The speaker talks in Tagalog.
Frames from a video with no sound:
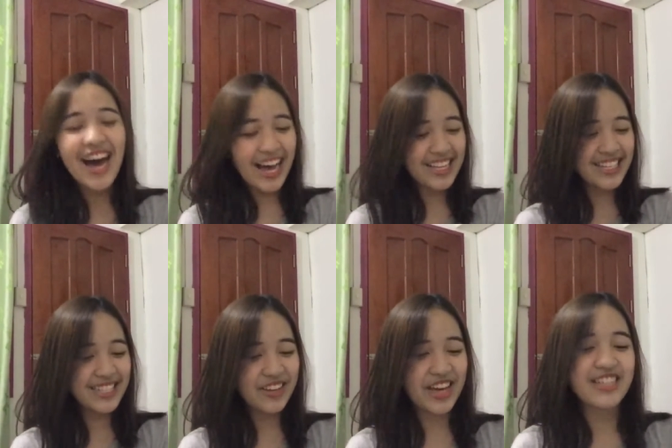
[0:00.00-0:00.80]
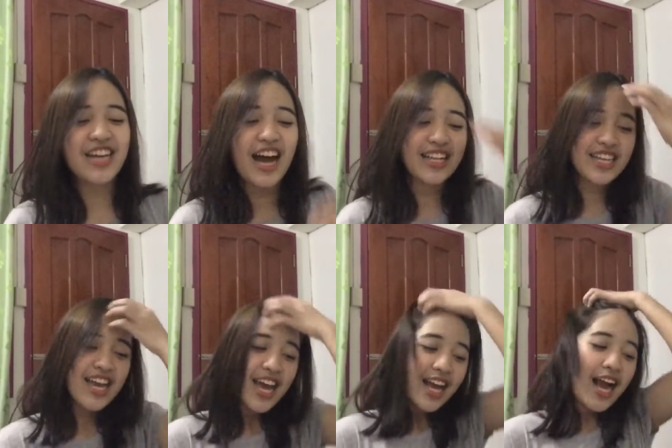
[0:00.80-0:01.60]
ano si Kuya Chan?
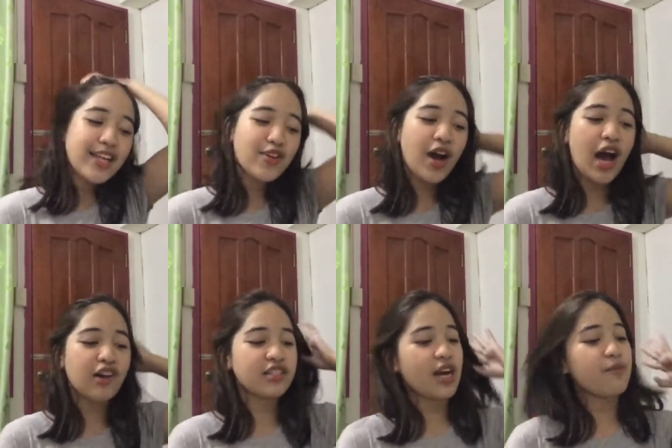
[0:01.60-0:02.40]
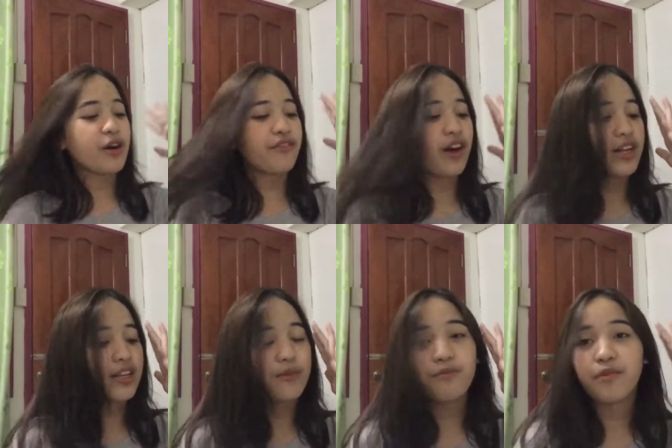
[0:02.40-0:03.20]
Nga nung howd ka
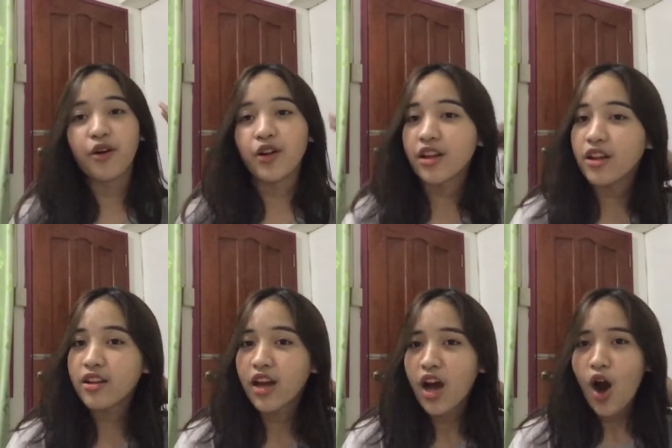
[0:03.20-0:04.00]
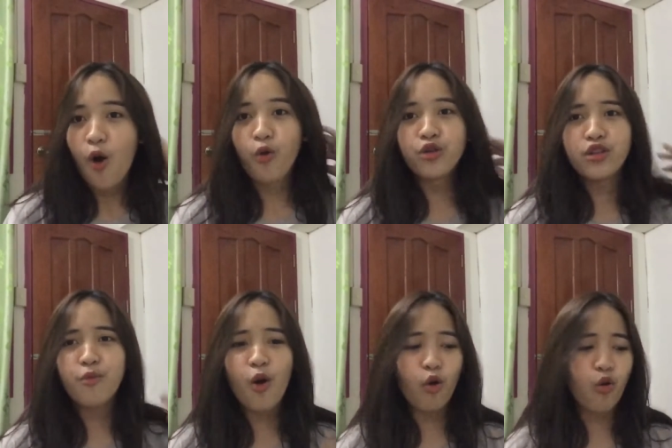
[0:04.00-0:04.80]
mag-volleyball? Huy, di
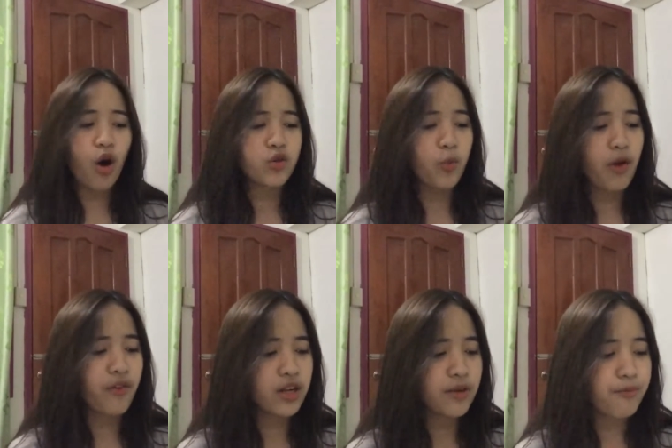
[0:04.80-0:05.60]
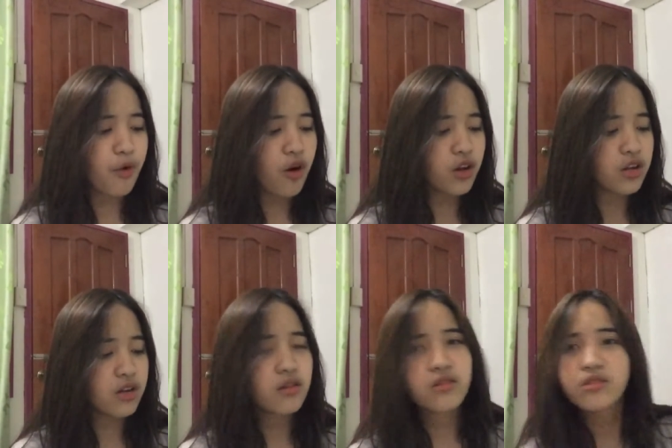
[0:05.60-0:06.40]
man kukuha
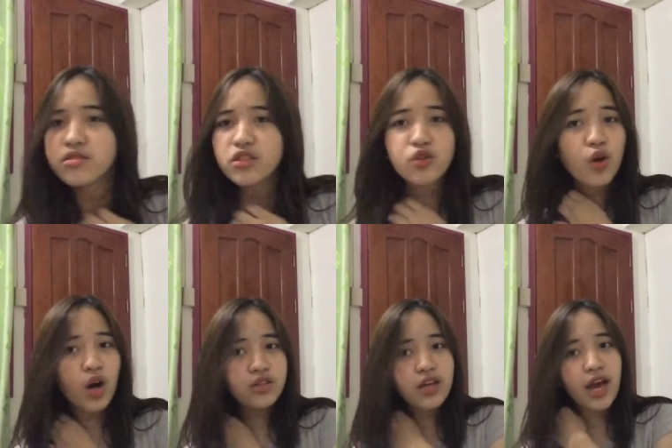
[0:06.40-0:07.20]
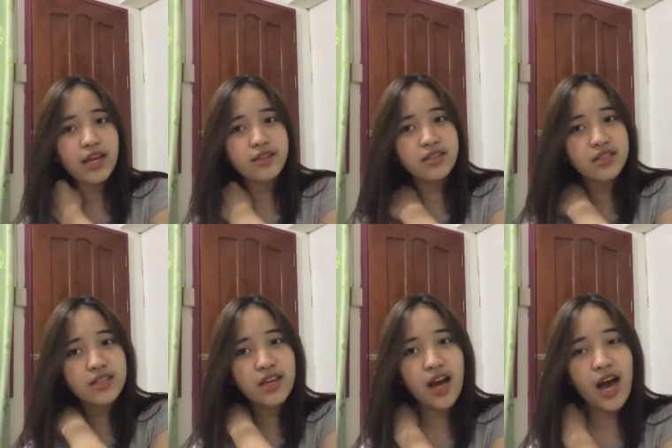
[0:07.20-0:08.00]
mag-volleyball! Did you go out,
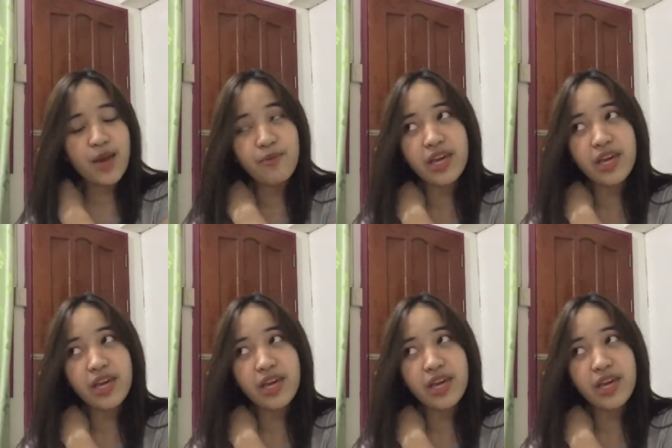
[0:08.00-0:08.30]
guys? I